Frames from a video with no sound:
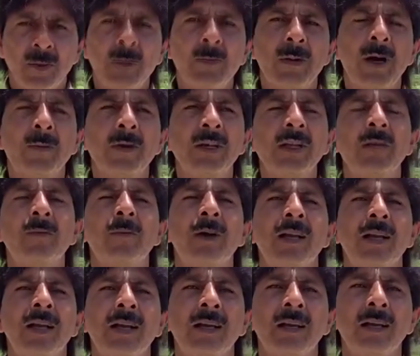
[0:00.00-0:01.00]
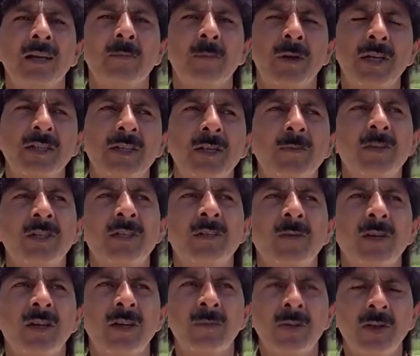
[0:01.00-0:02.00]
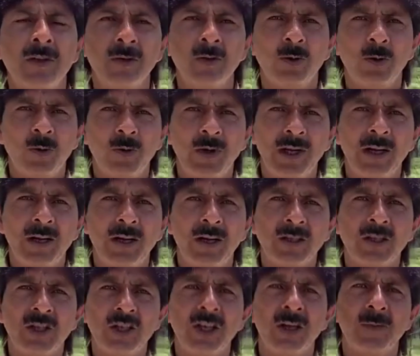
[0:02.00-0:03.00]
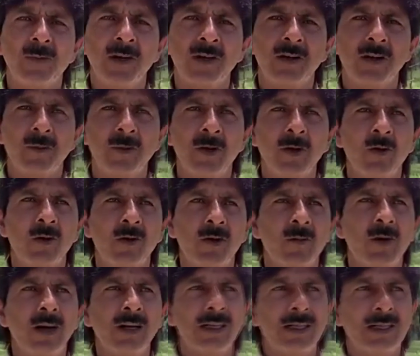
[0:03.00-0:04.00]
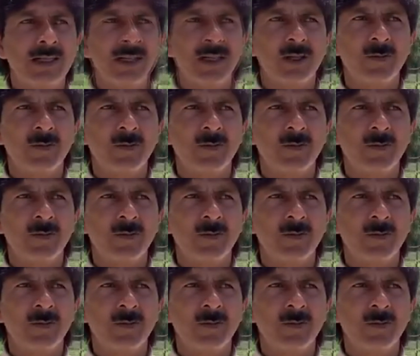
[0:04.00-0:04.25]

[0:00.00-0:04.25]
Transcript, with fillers: मैं मोहम्मद इकबाल अहंगर प्रेसिडेंट म्यूनसिपल कमेटी डोरू वेरीनाथ चेयरमैन अर्बन लोकल बॉडीज़